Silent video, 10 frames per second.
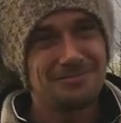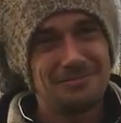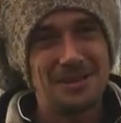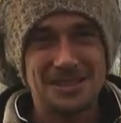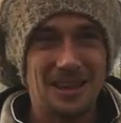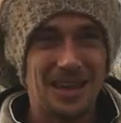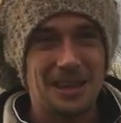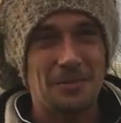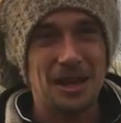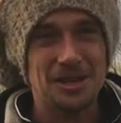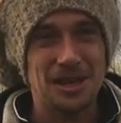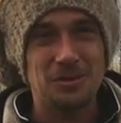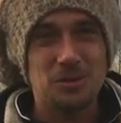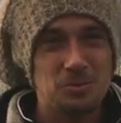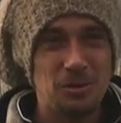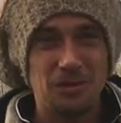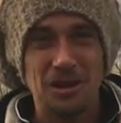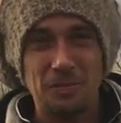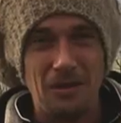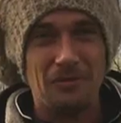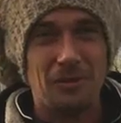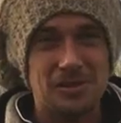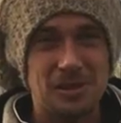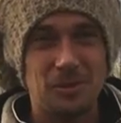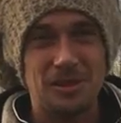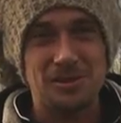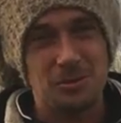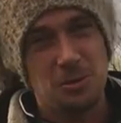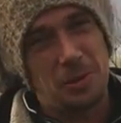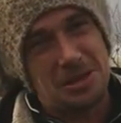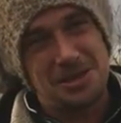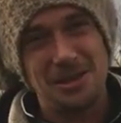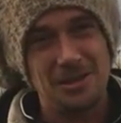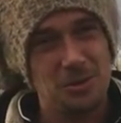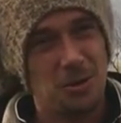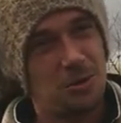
mais c'est vrai que ça marchait, donc je me voyais pas forcément d'un seul coup passer du,